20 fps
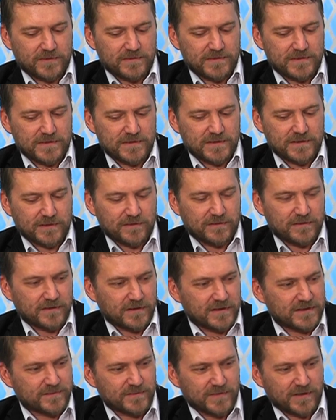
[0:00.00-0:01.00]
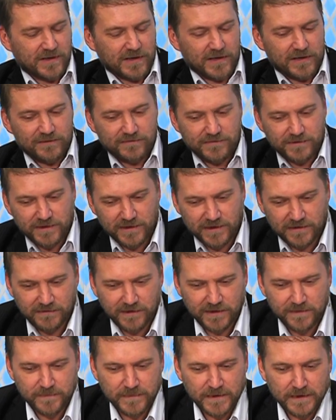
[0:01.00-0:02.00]
привести такой, раз мы о Голливуде
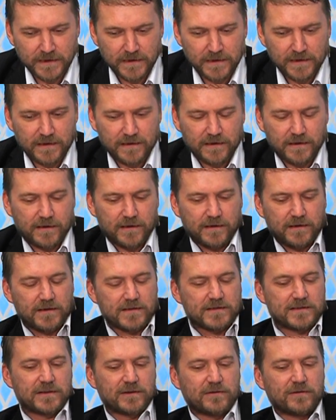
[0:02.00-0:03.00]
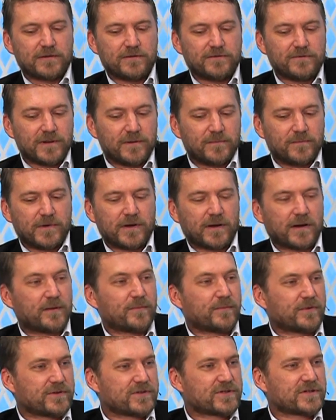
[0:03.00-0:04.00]
говорим, угу, да, есть да, такой да. фильм
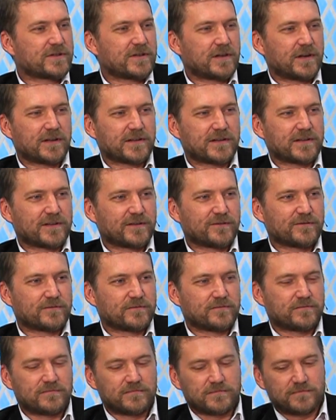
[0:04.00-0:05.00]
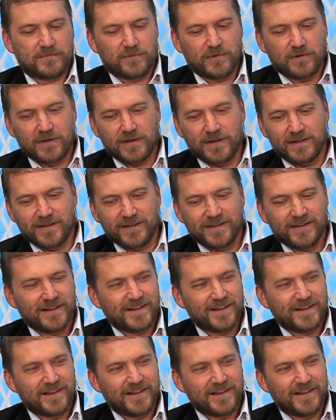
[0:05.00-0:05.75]
«Рэмбо 4». Это, ну... О, один из